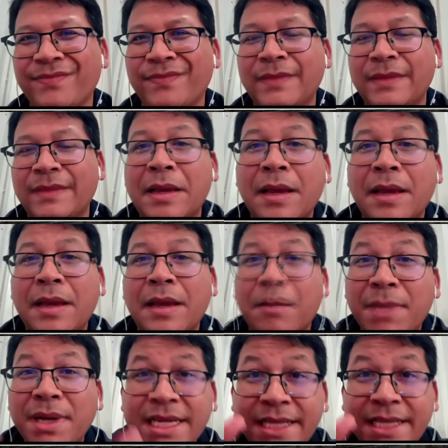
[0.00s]
ไม่ใช่ทิศทาง
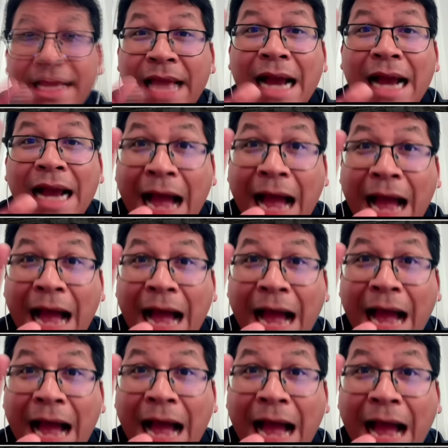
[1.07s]
ข่าวนะฮะ
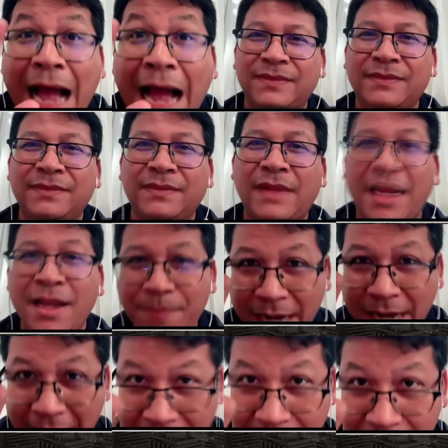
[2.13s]
อันนี้ประการแรกต้อง
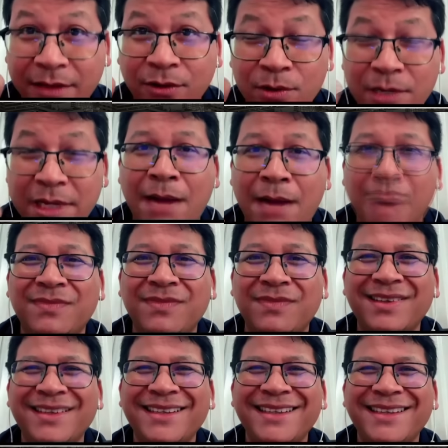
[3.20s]

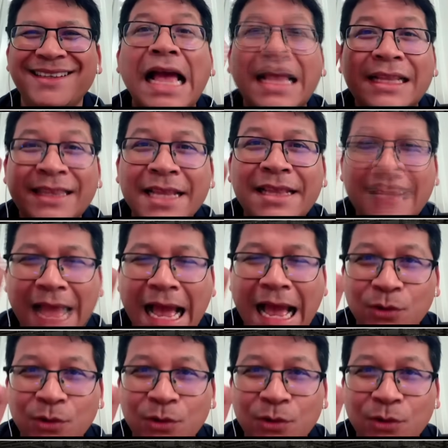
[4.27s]
ย้ำทิศทางธุรกิจ